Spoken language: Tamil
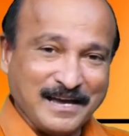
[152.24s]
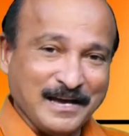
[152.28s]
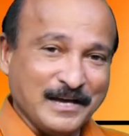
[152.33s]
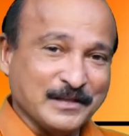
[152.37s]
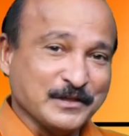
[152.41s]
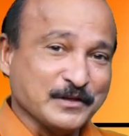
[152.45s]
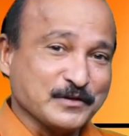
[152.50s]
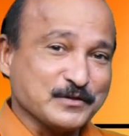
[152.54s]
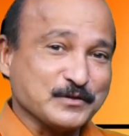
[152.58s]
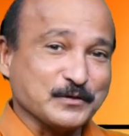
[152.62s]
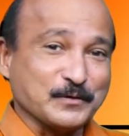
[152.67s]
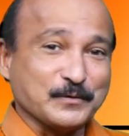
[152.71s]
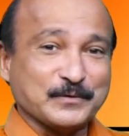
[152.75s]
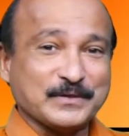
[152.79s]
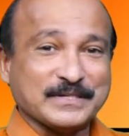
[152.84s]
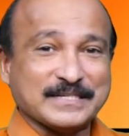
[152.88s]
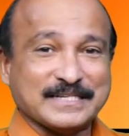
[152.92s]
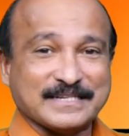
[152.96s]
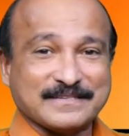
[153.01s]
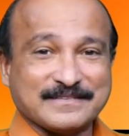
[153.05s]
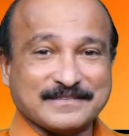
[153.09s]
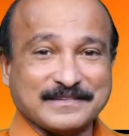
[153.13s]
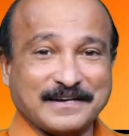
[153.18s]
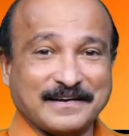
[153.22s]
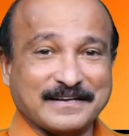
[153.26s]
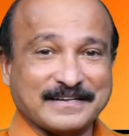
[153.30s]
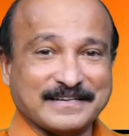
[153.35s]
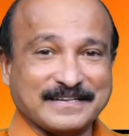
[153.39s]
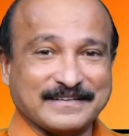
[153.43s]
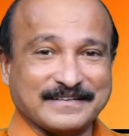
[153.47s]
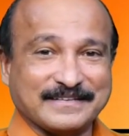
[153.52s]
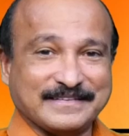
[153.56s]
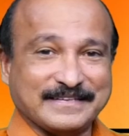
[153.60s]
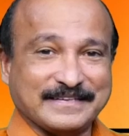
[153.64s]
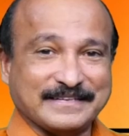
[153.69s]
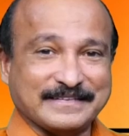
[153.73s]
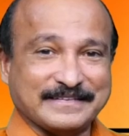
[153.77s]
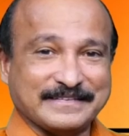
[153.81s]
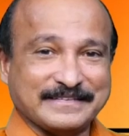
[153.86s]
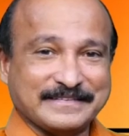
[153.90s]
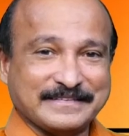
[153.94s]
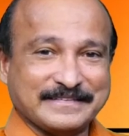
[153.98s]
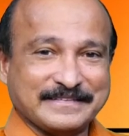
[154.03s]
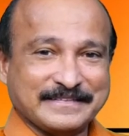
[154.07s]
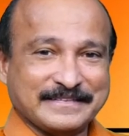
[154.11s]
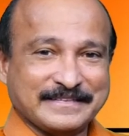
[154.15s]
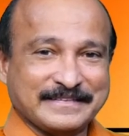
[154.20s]
அந்த சகோதரிட்ட சாரி கேட்டேன்
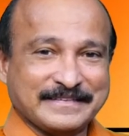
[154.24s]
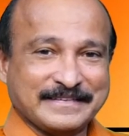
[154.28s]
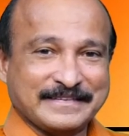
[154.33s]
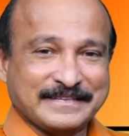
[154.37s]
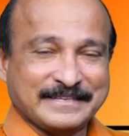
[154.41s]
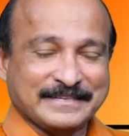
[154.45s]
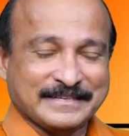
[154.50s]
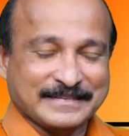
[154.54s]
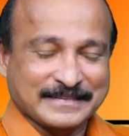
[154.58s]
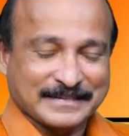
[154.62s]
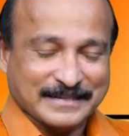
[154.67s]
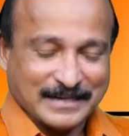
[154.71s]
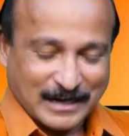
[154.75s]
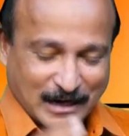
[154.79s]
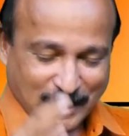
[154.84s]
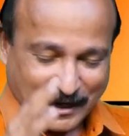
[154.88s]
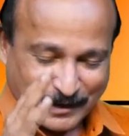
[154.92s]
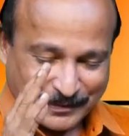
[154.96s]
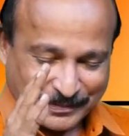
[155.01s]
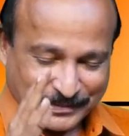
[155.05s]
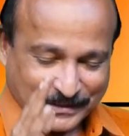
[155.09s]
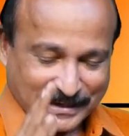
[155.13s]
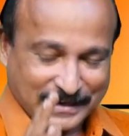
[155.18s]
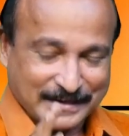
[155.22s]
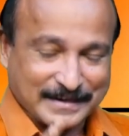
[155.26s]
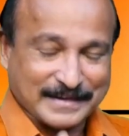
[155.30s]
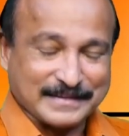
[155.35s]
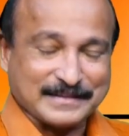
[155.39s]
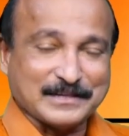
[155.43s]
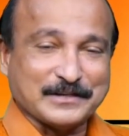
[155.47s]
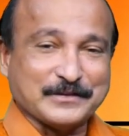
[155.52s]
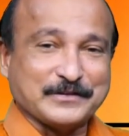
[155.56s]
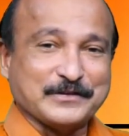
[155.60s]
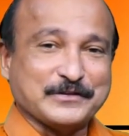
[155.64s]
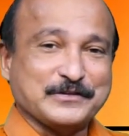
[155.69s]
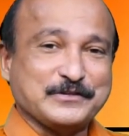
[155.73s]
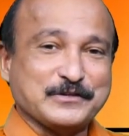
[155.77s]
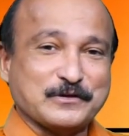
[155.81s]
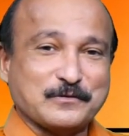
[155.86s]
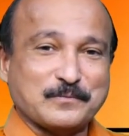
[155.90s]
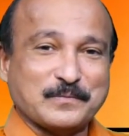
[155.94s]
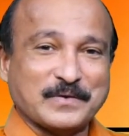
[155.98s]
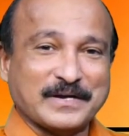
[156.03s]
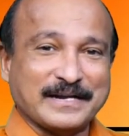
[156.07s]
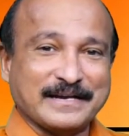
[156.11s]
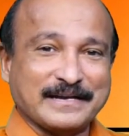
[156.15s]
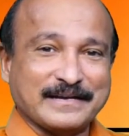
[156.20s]
அந்த இடத்துலேருந்து ஜோ
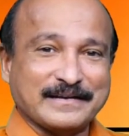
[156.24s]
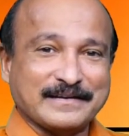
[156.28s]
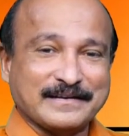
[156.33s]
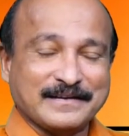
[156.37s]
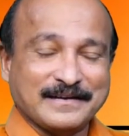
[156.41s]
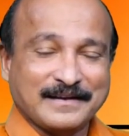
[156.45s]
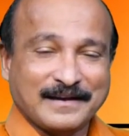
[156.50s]
பண்ணேன்